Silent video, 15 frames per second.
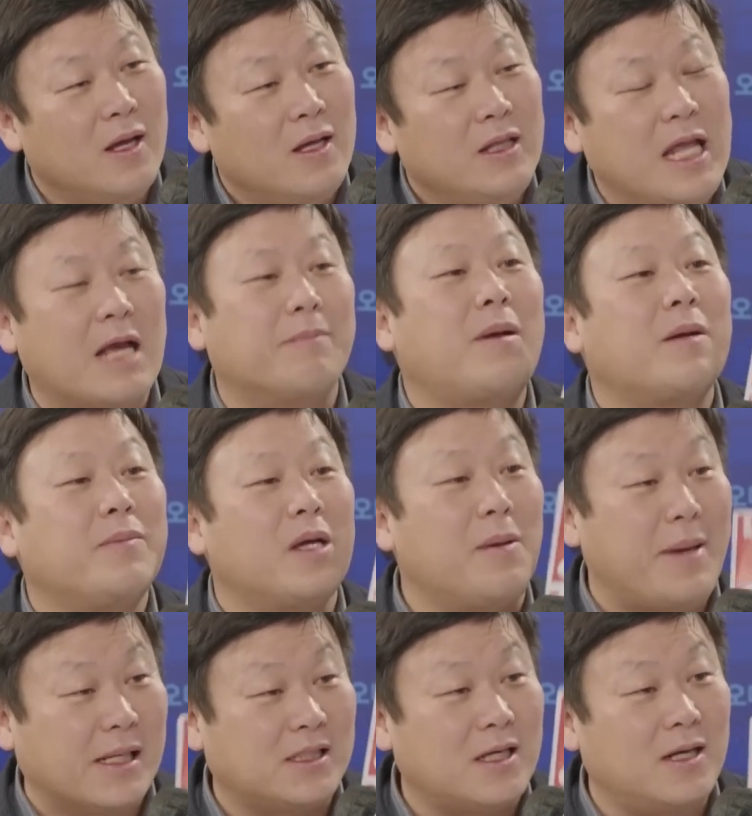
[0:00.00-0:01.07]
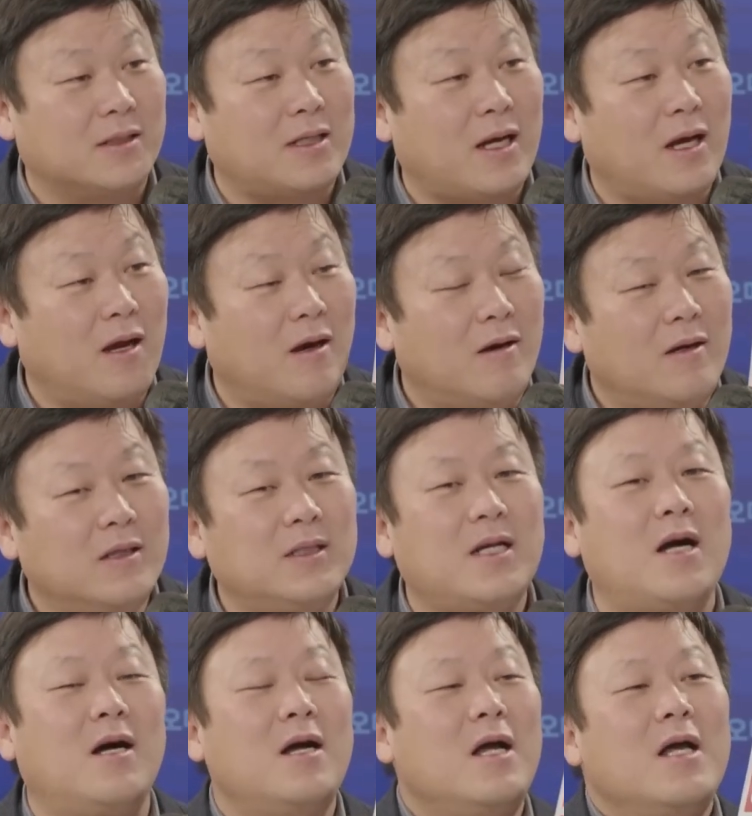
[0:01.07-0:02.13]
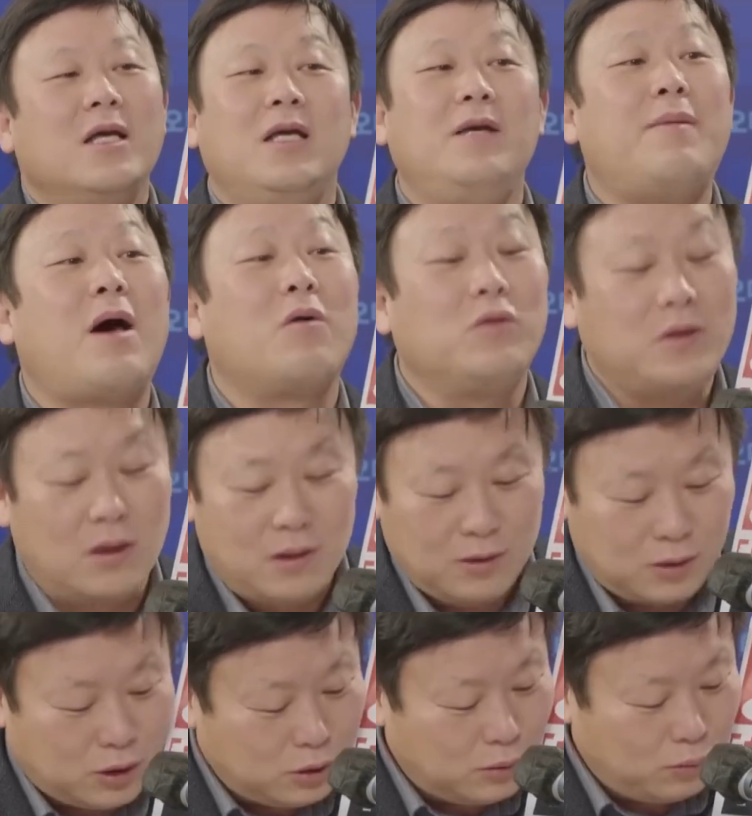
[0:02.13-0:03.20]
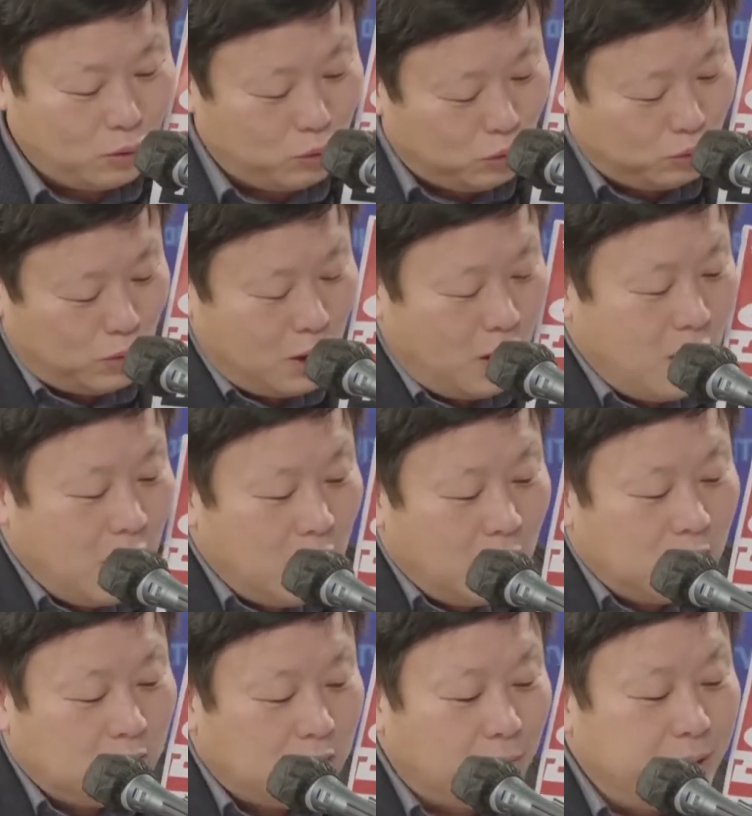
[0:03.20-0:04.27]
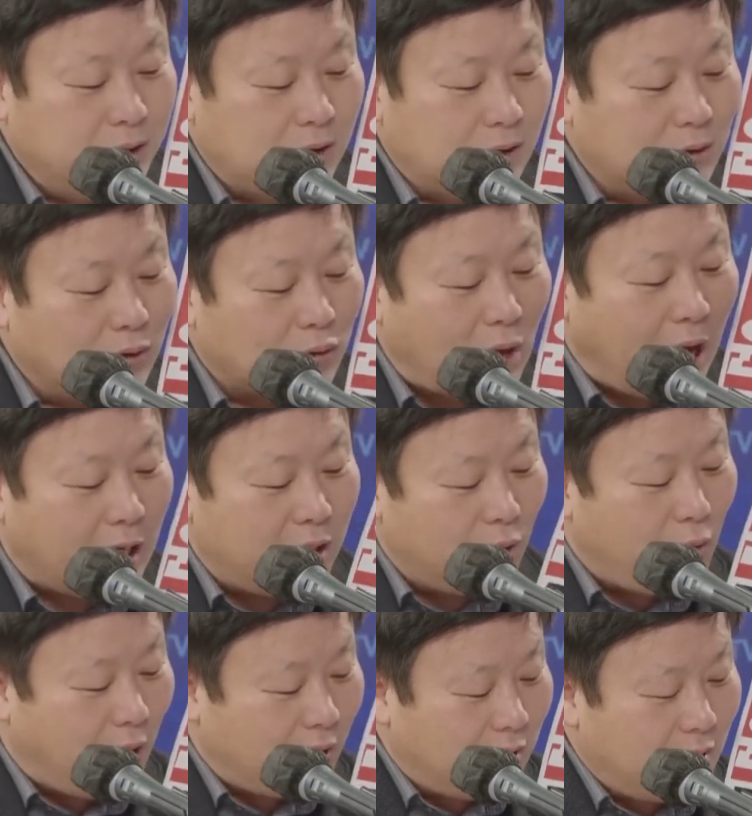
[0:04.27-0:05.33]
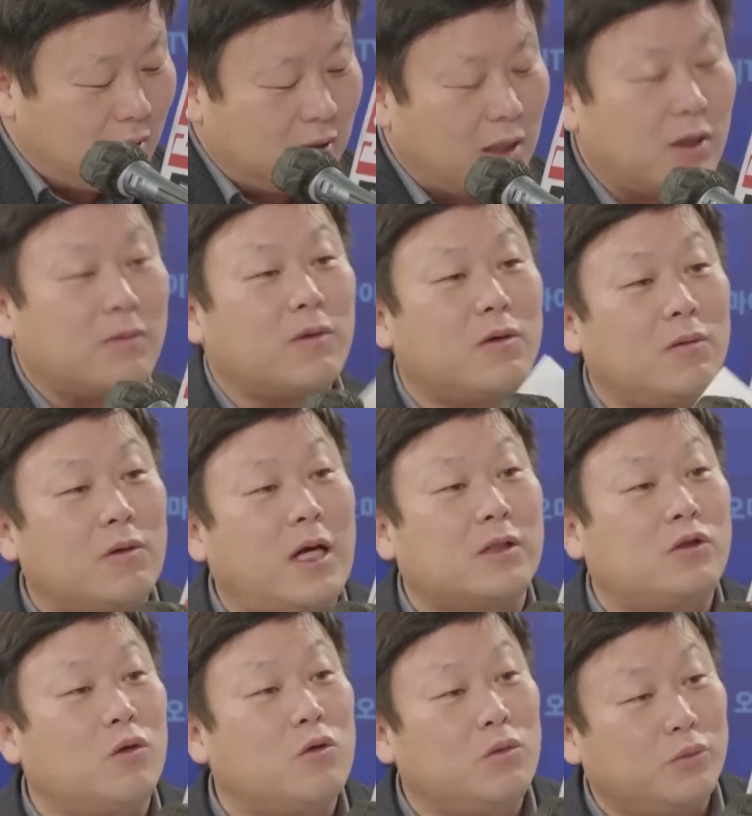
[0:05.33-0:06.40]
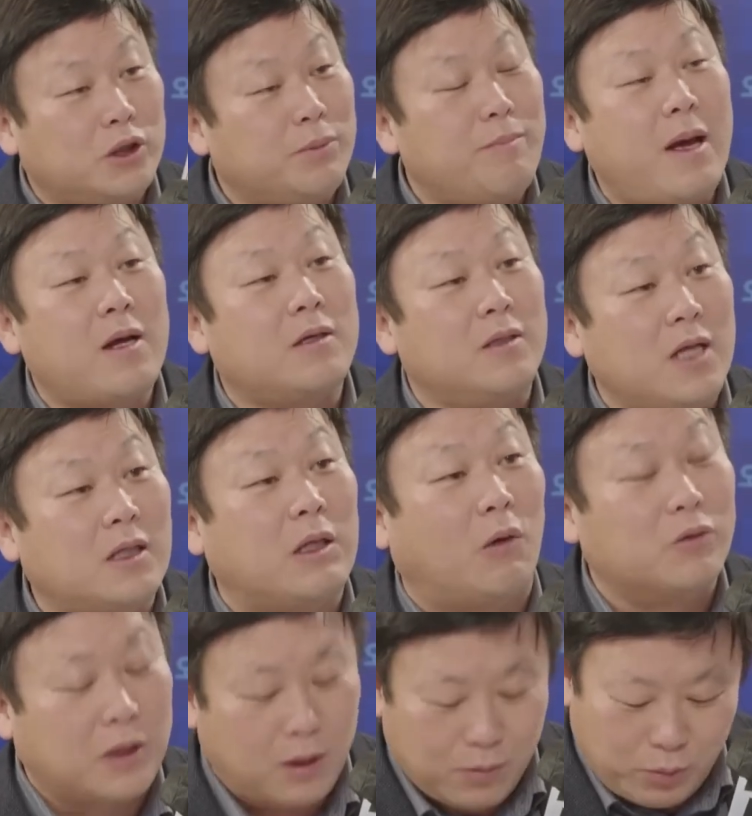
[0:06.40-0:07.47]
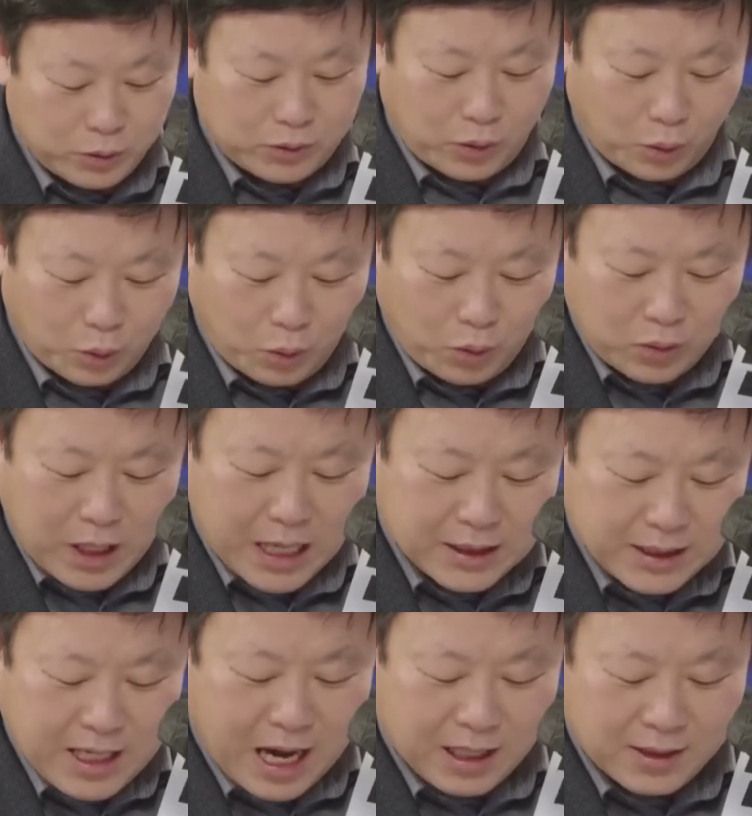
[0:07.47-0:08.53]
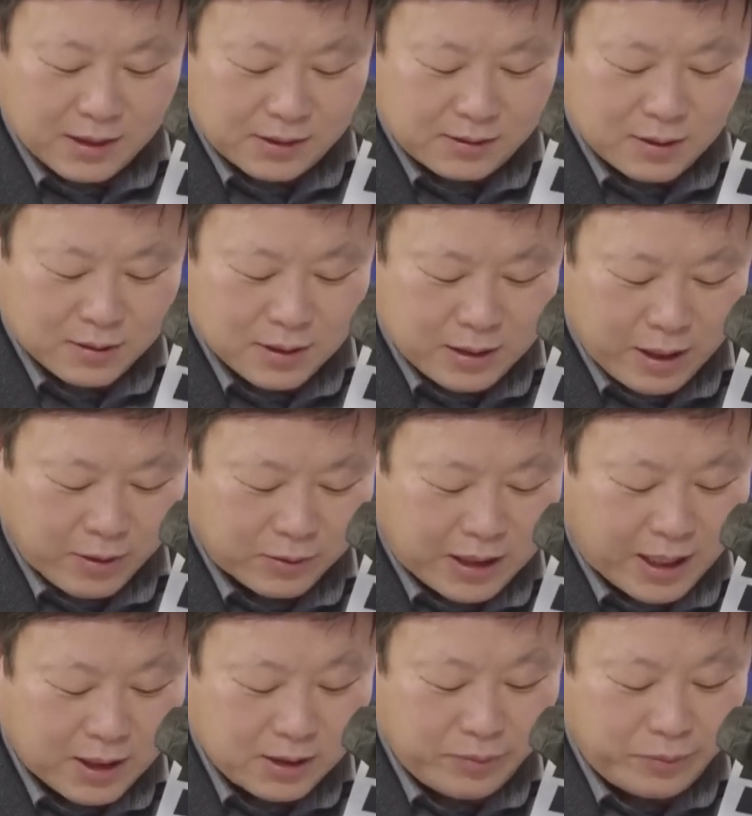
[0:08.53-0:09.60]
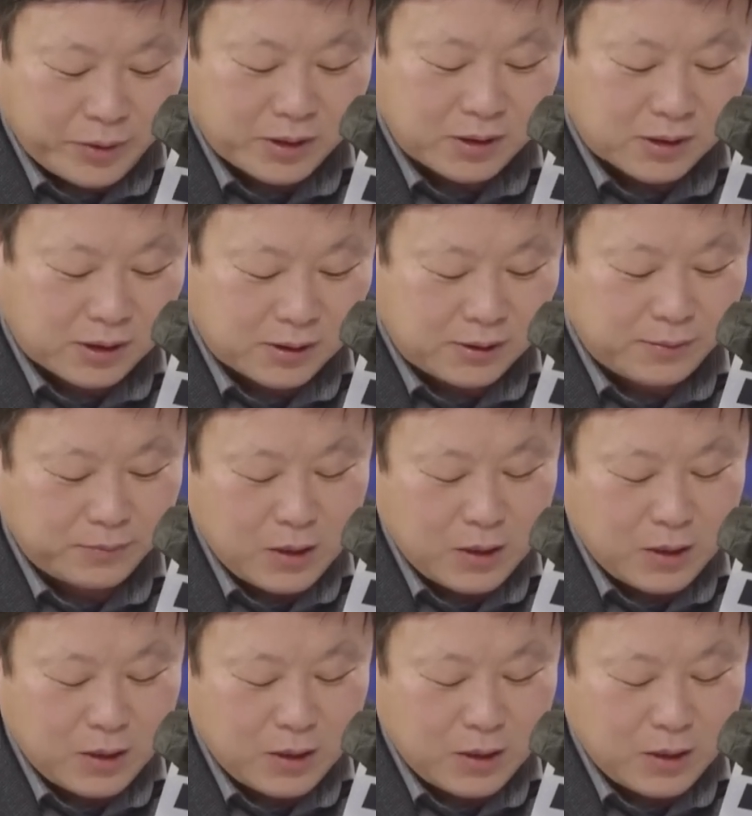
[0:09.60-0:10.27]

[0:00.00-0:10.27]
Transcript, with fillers: 냉방비가 발생하잖아요. 그러니까 2만 5천 원 지금 요즘 서민층들도 아끼고 아끼는데 네. 가스요금 10만 원 그냥 나오잖아요. 뭐 저도 굉장히 아꼈었는데요. 다른 집에 비해서 지금